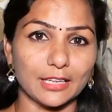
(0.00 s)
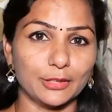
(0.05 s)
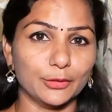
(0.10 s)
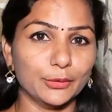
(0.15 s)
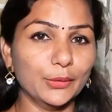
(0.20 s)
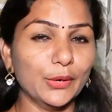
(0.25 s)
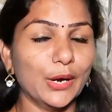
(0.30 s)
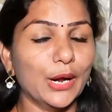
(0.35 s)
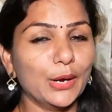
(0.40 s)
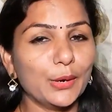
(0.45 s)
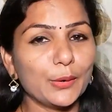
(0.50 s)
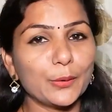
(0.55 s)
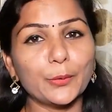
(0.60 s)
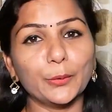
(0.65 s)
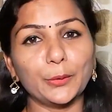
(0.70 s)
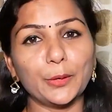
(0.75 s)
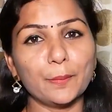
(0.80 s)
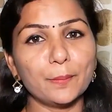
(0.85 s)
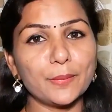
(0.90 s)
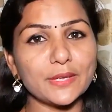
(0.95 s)
కాదు
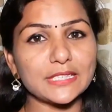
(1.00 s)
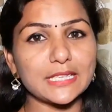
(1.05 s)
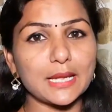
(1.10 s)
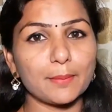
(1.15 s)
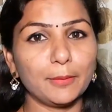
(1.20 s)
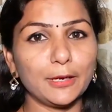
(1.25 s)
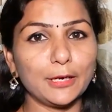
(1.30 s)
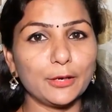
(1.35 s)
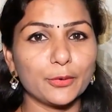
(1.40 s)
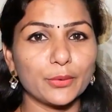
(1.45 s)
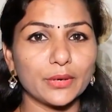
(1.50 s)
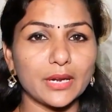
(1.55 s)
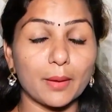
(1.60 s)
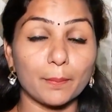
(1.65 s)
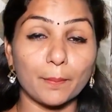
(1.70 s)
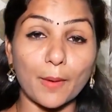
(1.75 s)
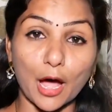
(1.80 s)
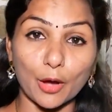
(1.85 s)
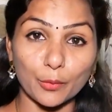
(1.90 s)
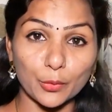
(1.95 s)
కుటుంబ సభ్యులు కూడా
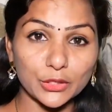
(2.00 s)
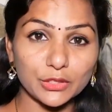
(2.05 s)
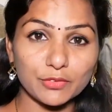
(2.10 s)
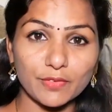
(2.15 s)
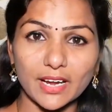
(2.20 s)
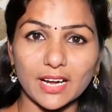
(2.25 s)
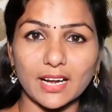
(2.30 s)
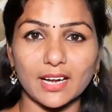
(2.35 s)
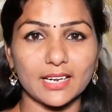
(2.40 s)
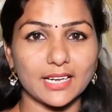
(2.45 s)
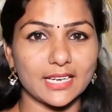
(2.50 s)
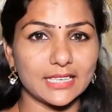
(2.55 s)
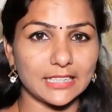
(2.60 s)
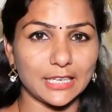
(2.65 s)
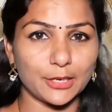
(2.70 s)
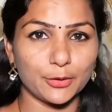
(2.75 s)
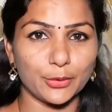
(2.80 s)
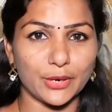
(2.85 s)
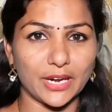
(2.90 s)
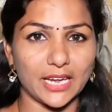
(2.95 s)

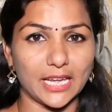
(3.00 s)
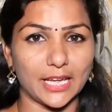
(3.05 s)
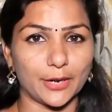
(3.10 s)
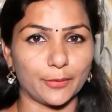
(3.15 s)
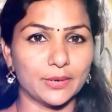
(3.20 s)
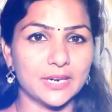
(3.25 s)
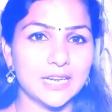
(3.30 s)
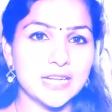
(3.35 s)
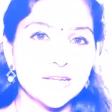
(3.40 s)
భావోద్వేగానికైతే గురయ్యారు